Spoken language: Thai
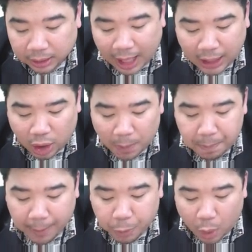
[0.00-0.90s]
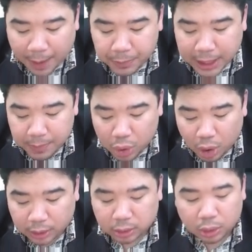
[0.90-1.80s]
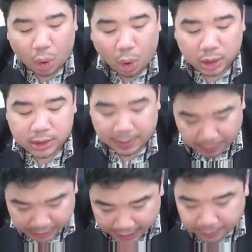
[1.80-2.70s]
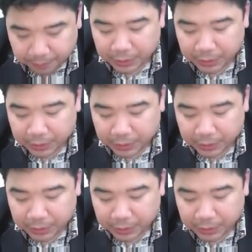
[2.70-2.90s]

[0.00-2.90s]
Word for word: ถ้าต้องปรับความเข้มข้น 60%เเปอร์์ซ็นต